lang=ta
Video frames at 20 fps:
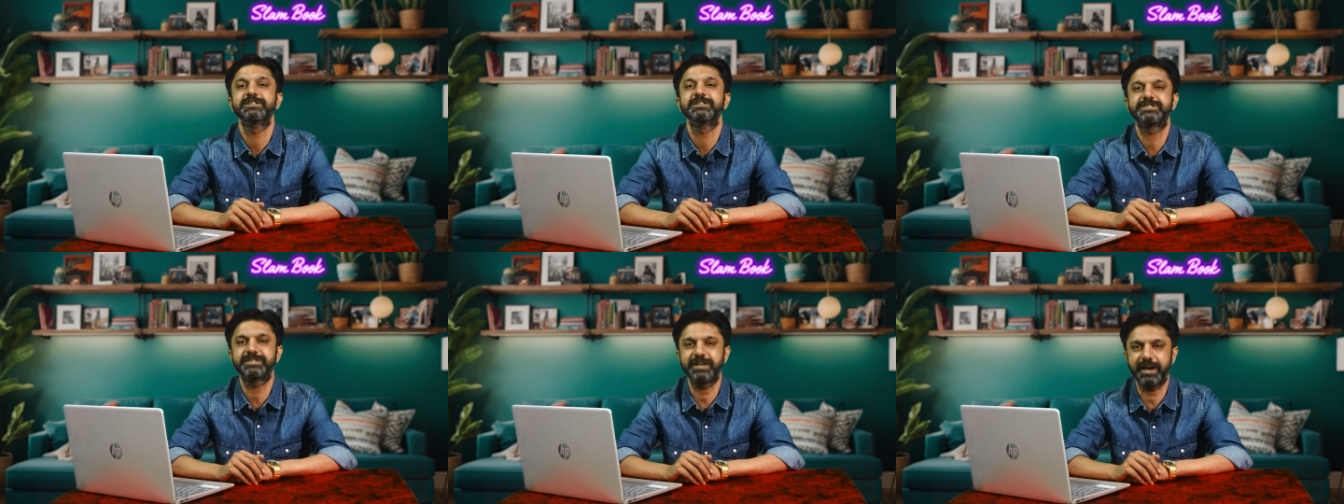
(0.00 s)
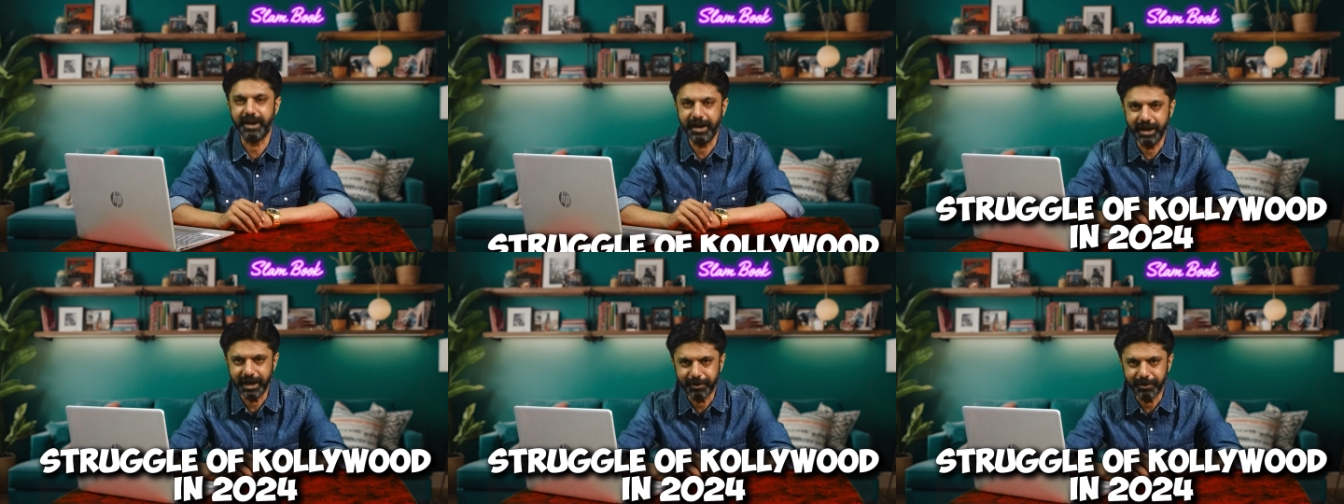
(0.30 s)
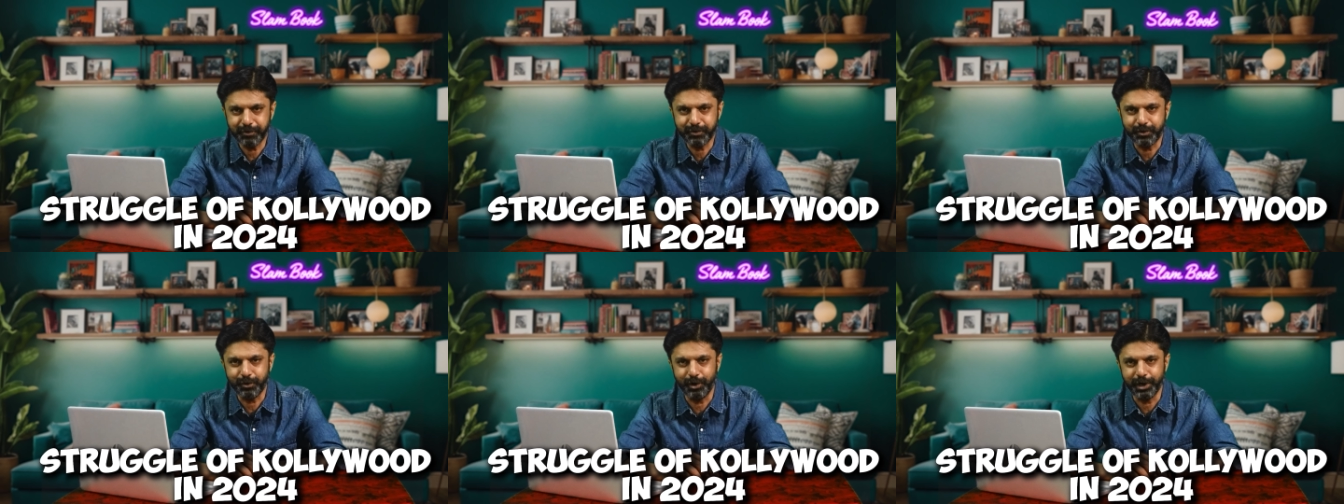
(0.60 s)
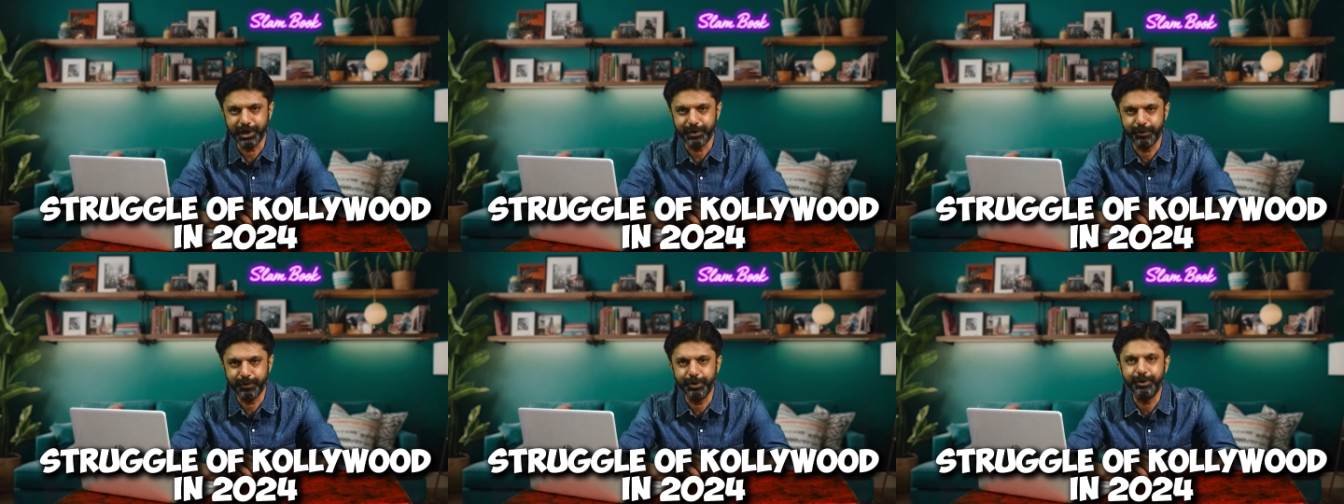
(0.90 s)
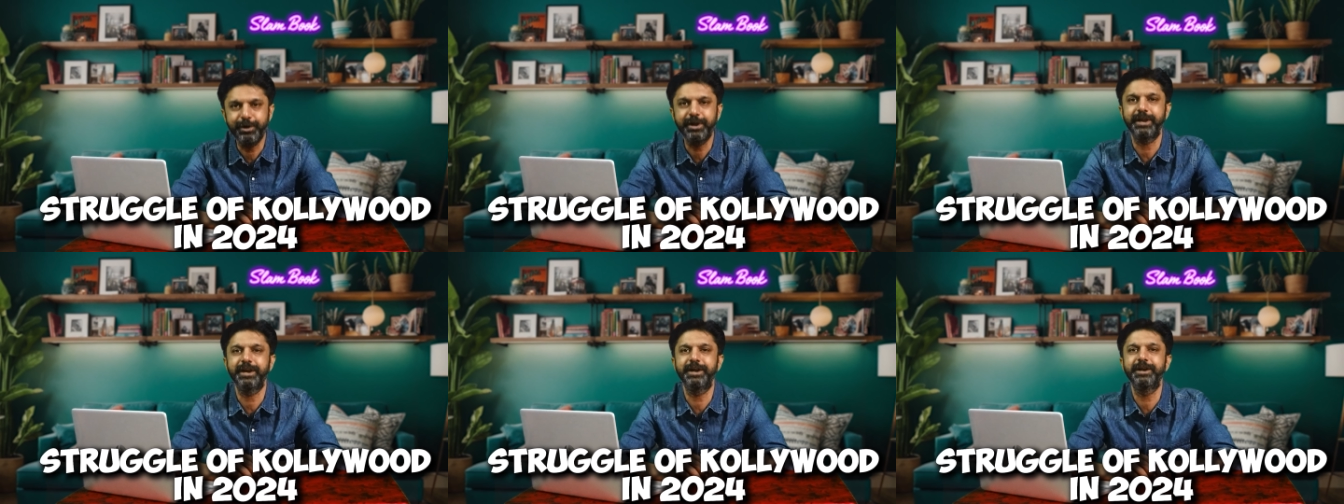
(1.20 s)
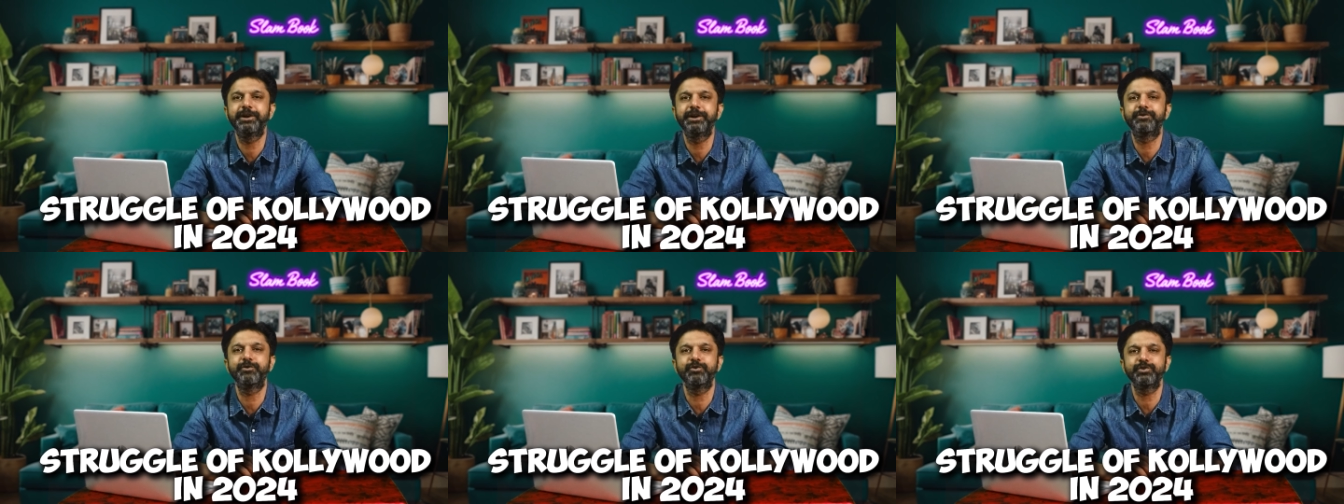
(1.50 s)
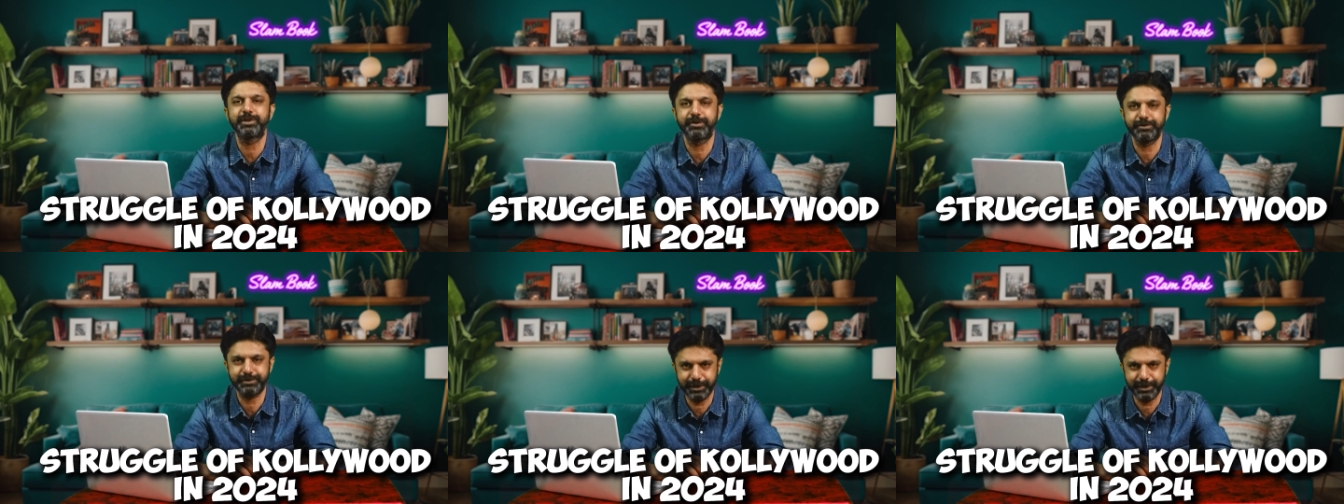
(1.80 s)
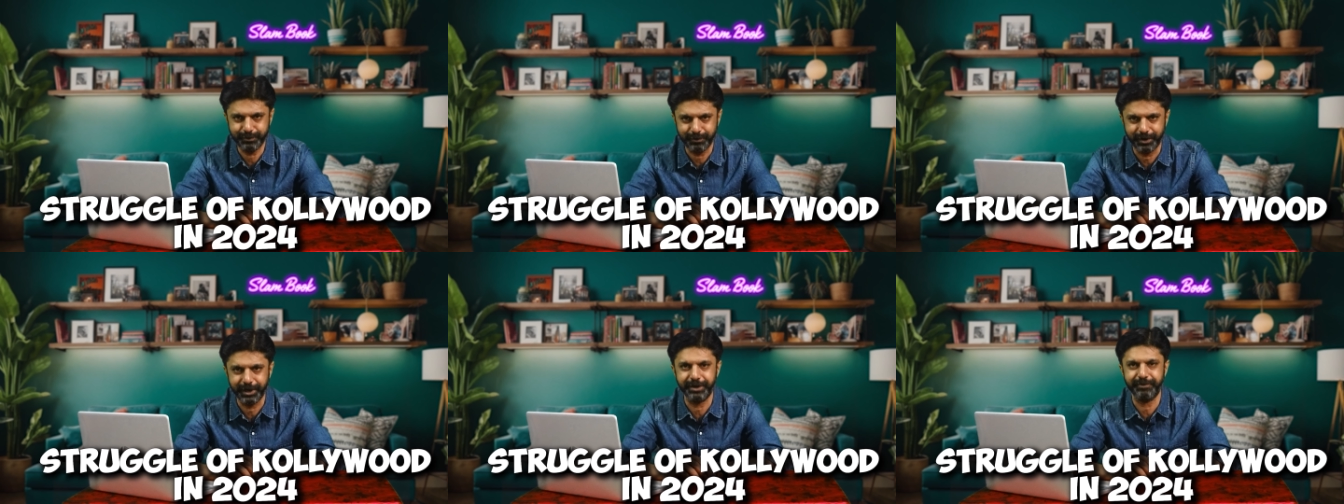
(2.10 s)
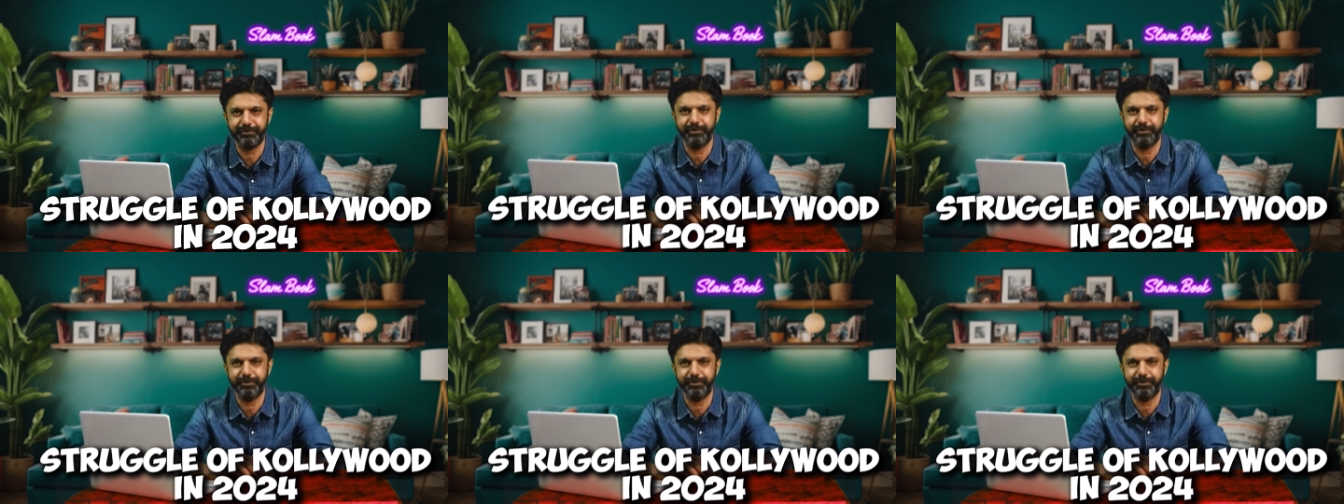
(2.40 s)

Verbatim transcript: ஸ்ட்ரகிள் ஆஃப் கோலிவுட் இன் டூ தௌசண்ட் டுவெண்ட்டி